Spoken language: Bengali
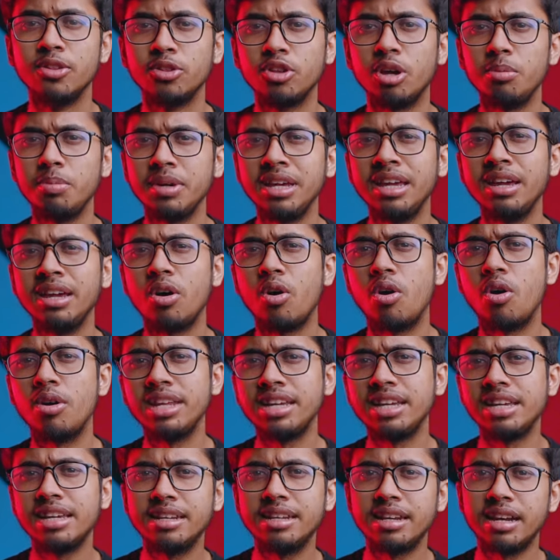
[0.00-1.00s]
তবে
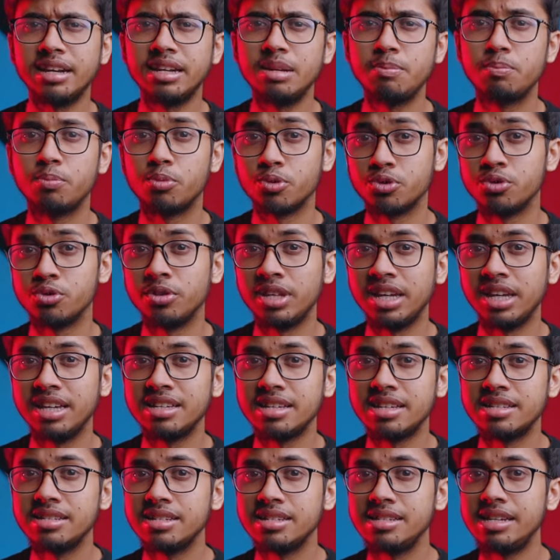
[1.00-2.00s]
অনেকের একটি প্রশ্ন থেকে
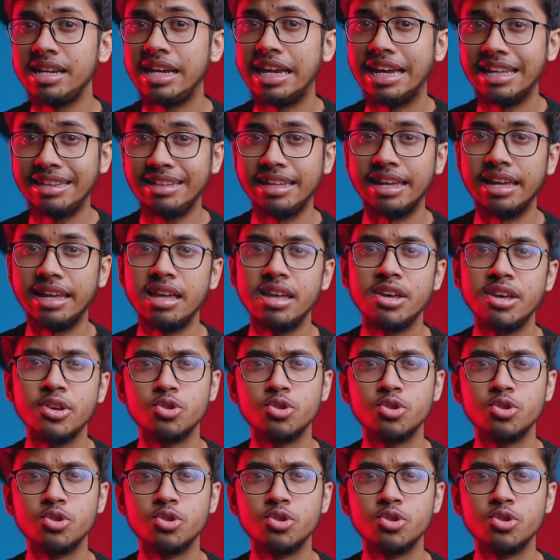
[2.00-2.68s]
যাচ্ছে যে এতে